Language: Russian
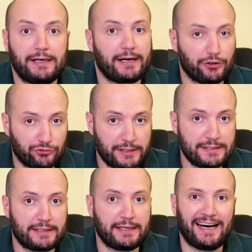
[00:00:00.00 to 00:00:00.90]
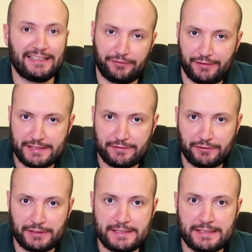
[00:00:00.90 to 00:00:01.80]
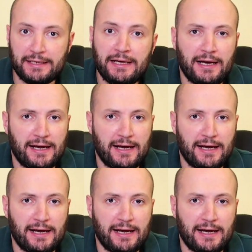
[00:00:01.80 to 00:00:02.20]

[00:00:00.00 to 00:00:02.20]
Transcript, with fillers: гражданской ответственности,